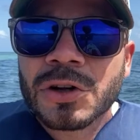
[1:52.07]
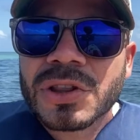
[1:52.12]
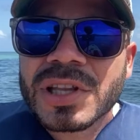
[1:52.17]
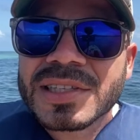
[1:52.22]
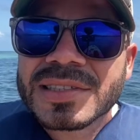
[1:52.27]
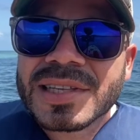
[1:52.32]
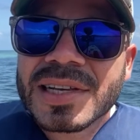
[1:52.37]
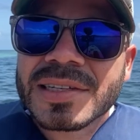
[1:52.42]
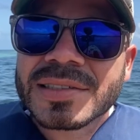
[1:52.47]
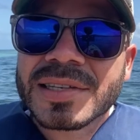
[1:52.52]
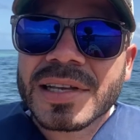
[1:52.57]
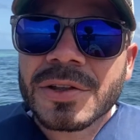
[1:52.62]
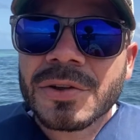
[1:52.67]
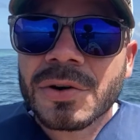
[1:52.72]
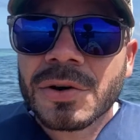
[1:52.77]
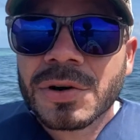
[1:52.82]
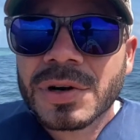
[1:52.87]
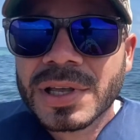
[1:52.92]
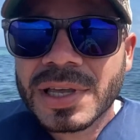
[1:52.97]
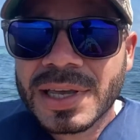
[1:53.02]
nos dice el
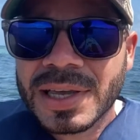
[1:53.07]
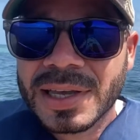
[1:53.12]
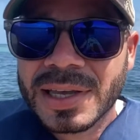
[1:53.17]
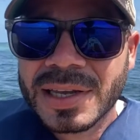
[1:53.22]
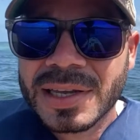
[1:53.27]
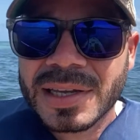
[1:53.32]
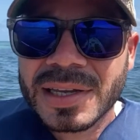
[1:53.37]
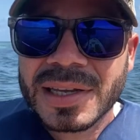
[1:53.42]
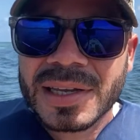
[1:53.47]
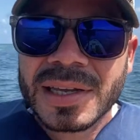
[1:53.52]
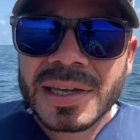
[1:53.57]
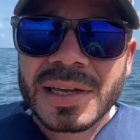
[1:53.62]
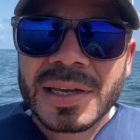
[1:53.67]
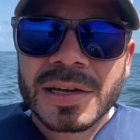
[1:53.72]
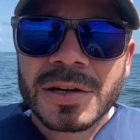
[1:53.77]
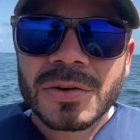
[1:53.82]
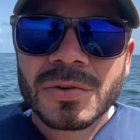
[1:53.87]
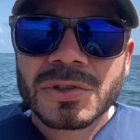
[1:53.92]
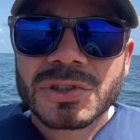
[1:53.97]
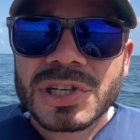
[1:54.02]
Señor que
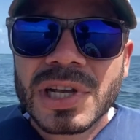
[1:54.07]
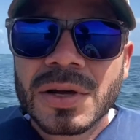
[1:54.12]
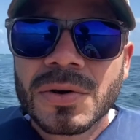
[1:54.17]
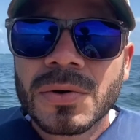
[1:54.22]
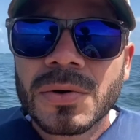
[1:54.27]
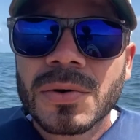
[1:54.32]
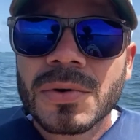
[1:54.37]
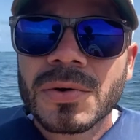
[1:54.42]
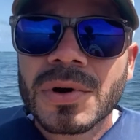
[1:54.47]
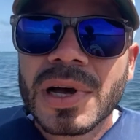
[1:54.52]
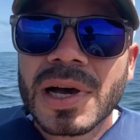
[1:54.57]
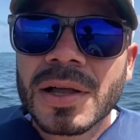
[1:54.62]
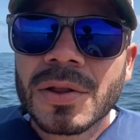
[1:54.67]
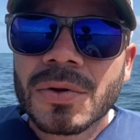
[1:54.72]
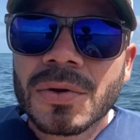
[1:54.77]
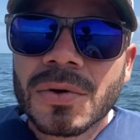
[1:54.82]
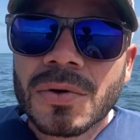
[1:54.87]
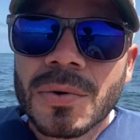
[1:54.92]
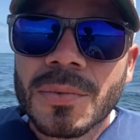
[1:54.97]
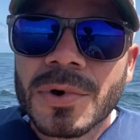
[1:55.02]
nos ha
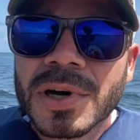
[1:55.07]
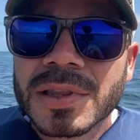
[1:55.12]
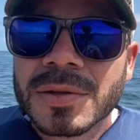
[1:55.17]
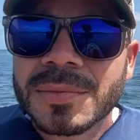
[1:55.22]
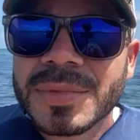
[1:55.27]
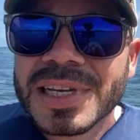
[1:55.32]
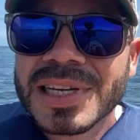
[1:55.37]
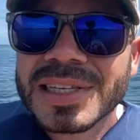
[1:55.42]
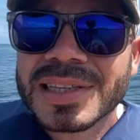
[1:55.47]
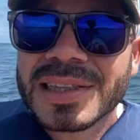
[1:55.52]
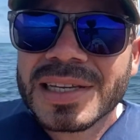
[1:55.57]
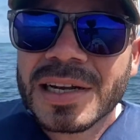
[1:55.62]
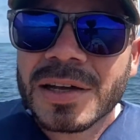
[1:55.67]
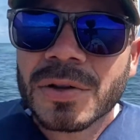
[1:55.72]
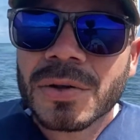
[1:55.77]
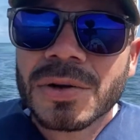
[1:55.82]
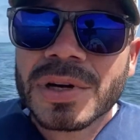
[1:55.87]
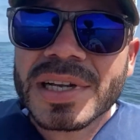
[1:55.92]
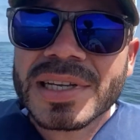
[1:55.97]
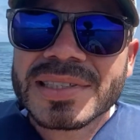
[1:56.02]
colocado como
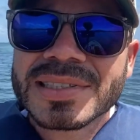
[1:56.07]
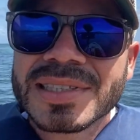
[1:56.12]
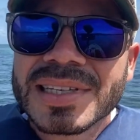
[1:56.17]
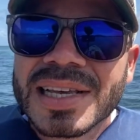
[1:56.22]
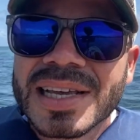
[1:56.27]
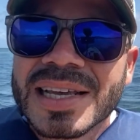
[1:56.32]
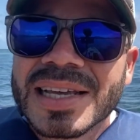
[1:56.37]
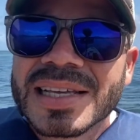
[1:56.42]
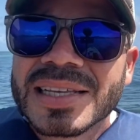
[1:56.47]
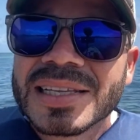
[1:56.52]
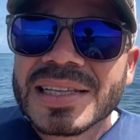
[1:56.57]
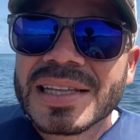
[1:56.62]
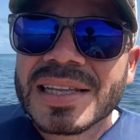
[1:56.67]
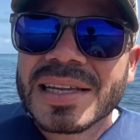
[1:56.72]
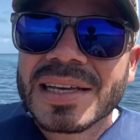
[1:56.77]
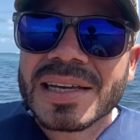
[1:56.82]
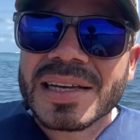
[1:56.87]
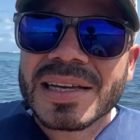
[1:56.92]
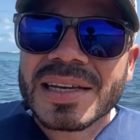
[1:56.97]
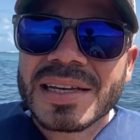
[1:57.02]
administradores
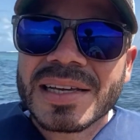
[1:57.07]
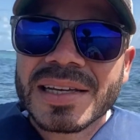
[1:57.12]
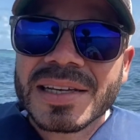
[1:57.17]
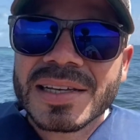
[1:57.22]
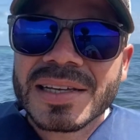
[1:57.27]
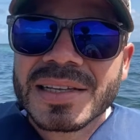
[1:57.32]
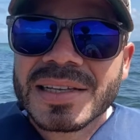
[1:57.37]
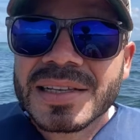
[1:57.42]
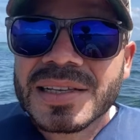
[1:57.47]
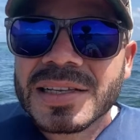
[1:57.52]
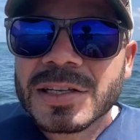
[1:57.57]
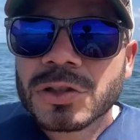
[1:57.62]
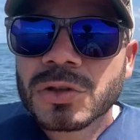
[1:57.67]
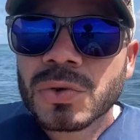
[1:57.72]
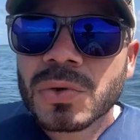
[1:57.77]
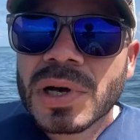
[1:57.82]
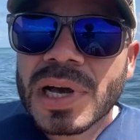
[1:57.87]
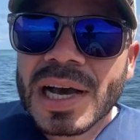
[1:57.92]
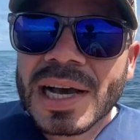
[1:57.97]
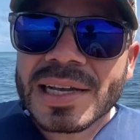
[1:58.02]
de, de,
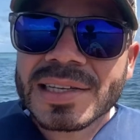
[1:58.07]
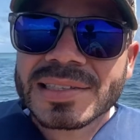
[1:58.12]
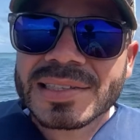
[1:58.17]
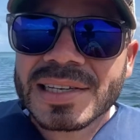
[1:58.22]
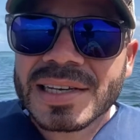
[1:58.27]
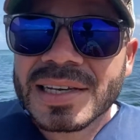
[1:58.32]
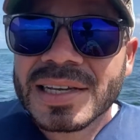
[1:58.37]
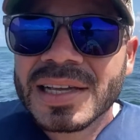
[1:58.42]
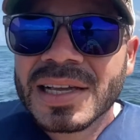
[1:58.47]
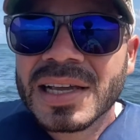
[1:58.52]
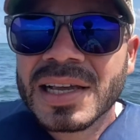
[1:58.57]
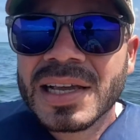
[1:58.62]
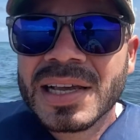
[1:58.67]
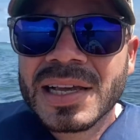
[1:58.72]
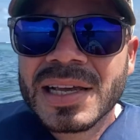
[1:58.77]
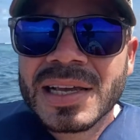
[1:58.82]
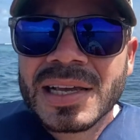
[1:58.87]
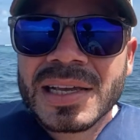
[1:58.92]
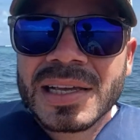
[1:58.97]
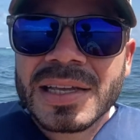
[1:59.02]
su casa
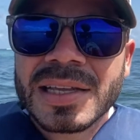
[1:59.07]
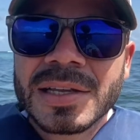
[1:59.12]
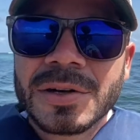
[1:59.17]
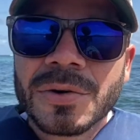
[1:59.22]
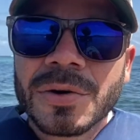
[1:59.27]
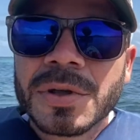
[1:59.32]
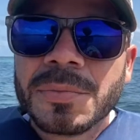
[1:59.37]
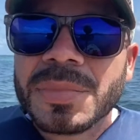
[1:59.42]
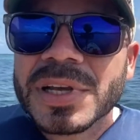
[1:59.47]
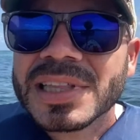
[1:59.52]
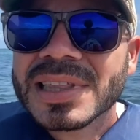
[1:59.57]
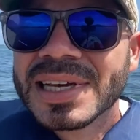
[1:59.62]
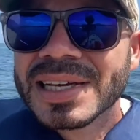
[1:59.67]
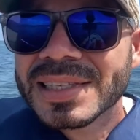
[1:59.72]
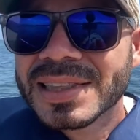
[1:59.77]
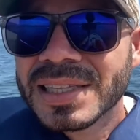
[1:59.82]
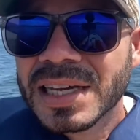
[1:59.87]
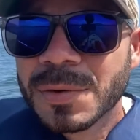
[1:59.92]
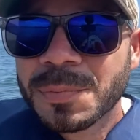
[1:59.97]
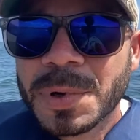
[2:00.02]
y nos invita a
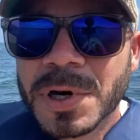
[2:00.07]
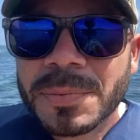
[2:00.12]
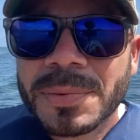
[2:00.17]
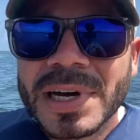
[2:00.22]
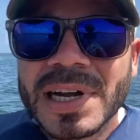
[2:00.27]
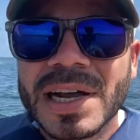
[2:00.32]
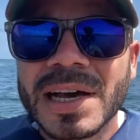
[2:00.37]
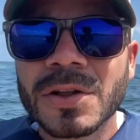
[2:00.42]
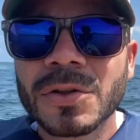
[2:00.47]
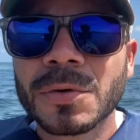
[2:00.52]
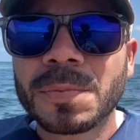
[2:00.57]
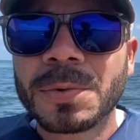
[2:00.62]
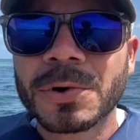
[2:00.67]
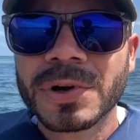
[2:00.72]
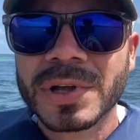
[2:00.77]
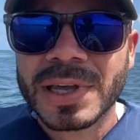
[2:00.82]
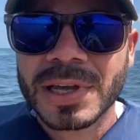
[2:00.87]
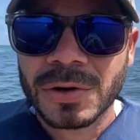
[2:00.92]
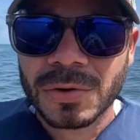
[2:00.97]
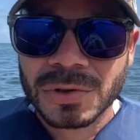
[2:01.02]
estar preparados
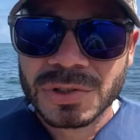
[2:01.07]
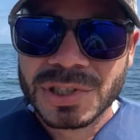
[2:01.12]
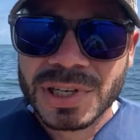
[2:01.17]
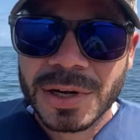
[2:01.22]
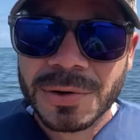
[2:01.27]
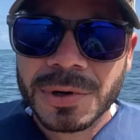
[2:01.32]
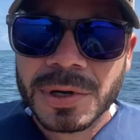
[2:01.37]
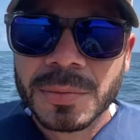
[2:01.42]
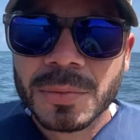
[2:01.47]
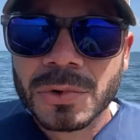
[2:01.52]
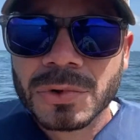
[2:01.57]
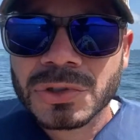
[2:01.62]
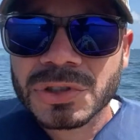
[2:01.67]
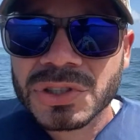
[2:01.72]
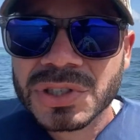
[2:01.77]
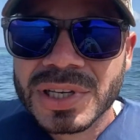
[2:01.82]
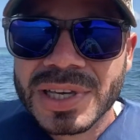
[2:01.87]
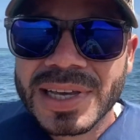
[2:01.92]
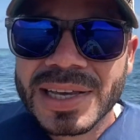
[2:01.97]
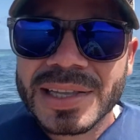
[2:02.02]
porque no
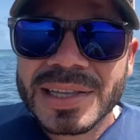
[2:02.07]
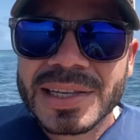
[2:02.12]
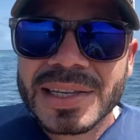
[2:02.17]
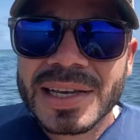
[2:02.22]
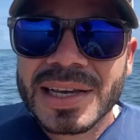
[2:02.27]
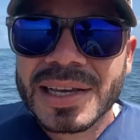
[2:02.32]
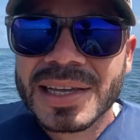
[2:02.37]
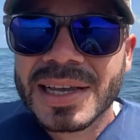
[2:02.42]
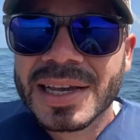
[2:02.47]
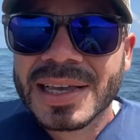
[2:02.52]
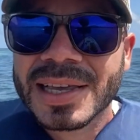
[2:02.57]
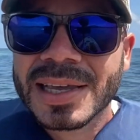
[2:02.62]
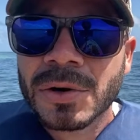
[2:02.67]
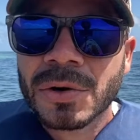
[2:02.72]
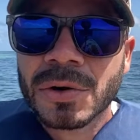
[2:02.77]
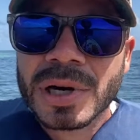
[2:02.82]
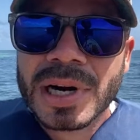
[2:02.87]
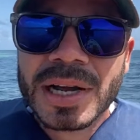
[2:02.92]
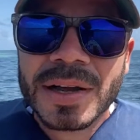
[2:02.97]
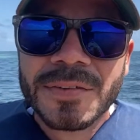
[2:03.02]
sabemos qué día y a
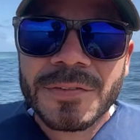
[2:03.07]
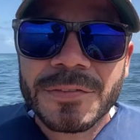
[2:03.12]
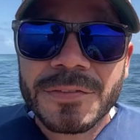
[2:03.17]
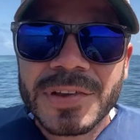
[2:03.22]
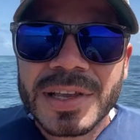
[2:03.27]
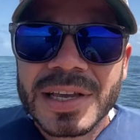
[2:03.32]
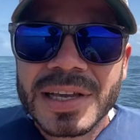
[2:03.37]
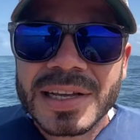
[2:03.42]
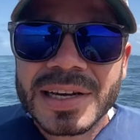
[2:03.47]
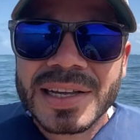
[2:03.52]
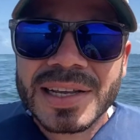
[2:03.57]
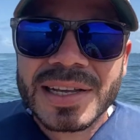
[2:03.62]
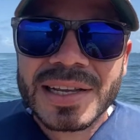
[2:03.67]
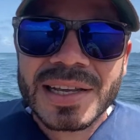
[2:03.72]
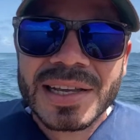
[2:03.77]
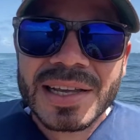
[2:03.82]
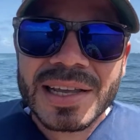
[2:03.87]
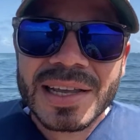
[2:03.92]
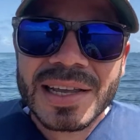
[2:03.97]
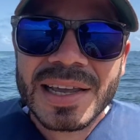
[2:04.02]
hora
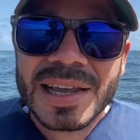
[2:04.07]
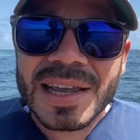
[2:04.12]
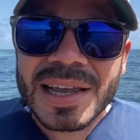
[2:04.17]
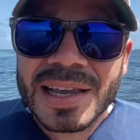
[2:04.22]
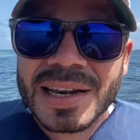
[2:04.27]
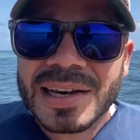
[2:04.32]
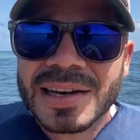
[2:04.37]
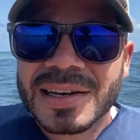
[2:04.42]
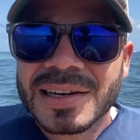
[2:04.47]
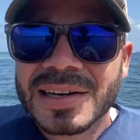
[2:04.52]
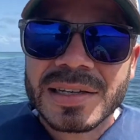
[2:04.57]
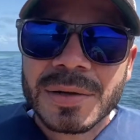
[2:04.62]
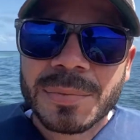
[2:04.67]
viene Él.